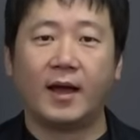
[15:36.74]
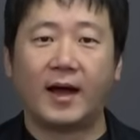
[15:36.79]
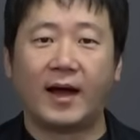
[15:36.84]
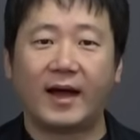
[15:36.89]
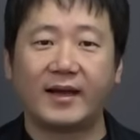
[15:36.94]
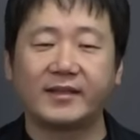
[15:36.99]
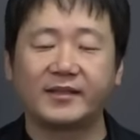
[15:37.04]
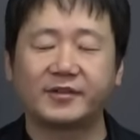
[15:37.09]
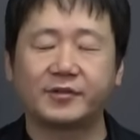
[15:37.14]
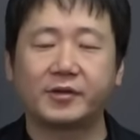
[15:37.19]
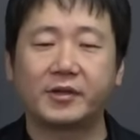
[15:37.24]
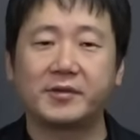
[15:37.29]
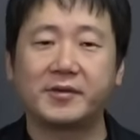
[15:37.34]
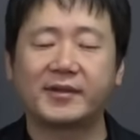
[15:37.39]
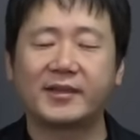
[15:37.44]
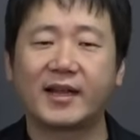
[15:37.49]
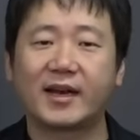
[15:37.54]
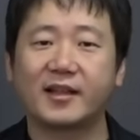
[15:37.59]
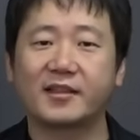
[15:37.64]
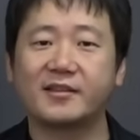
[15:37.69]
はい、それで
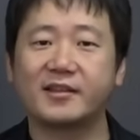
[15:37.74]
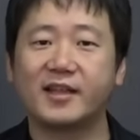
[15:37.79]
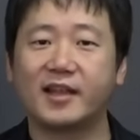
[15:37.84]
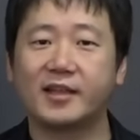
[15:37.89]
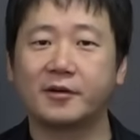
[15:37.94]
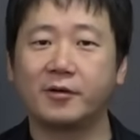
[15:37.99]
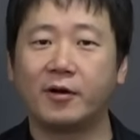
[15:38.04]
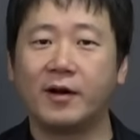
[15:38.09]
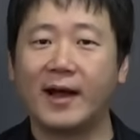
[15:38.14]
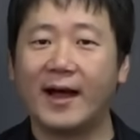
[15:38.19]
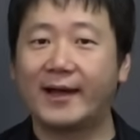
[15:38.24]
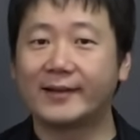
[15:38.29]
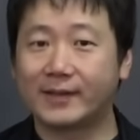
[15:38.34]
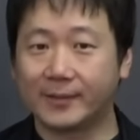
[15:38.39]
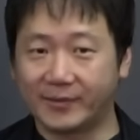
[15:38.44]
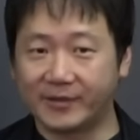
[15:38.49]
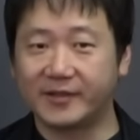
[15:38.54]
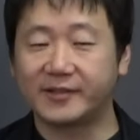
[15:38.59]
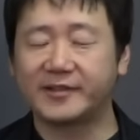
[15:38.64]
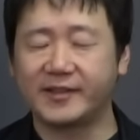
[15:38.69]
は奈良時代の
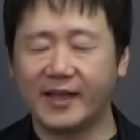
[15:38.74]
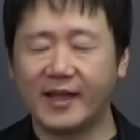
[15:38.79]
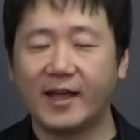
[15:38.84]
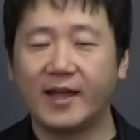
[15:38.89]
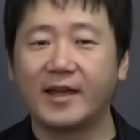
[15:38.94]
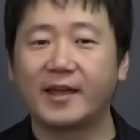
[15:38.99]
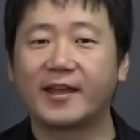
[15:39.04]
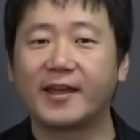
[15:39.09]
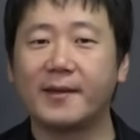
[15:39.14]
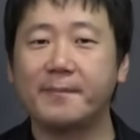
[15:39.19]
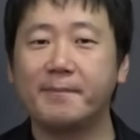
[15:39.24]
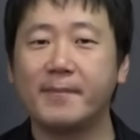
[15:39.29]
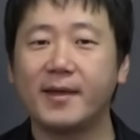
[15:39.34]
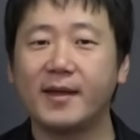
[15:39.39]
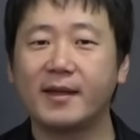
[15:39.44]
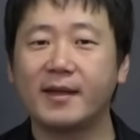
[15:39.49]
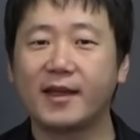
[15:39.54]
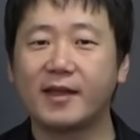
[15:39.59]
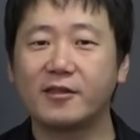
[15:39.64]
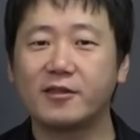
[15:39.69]
頭ですね。元
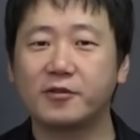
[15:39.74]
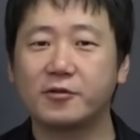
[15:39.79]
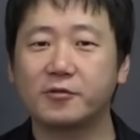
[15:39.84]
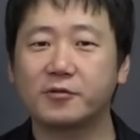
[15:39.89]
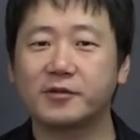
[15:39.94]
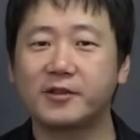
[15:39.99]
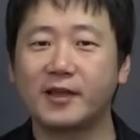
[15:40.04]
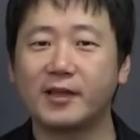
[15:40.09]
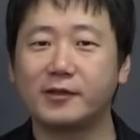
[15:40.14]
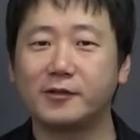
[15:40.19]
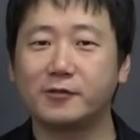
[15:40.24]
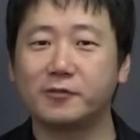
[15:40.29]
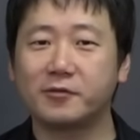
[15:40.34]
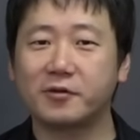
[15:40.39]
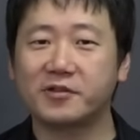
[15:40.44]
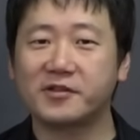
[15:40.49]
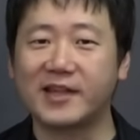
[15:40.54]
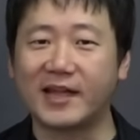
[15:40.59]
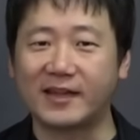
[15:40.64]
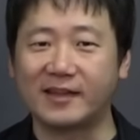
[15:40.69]
明元正天皇
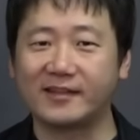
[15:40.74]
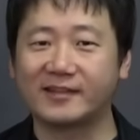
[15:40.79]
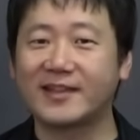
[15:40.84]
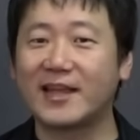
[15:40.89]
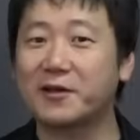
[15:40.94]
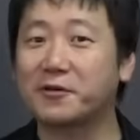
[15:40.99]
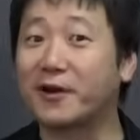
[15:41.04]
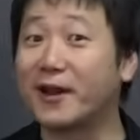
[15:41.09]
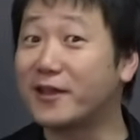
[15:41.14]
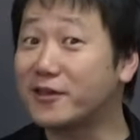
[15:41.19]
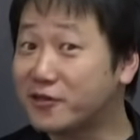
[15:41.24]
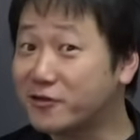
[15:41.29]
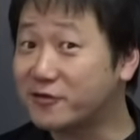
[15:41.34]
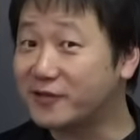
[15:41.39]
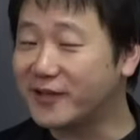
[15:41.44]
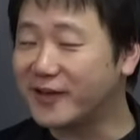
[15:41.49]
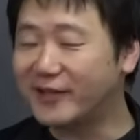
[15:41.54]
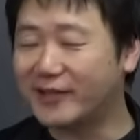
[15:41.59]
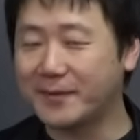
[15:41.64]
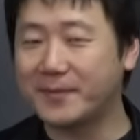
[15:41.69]
の時代、最後練習
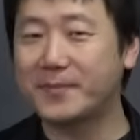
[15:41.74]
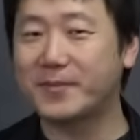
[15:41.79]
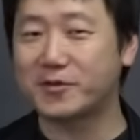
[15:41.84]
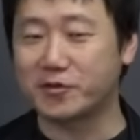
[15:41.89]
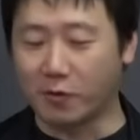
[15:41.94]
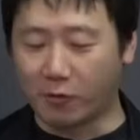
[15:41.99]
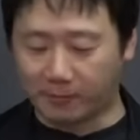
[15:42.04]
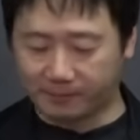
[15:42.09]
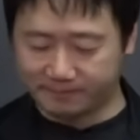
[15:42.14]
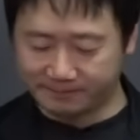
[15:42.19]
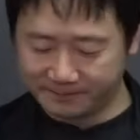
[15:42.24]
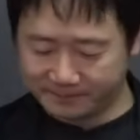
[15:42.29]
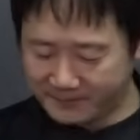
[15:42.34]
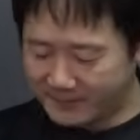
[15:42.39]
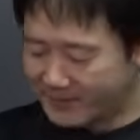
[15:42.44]
入れてみましょう。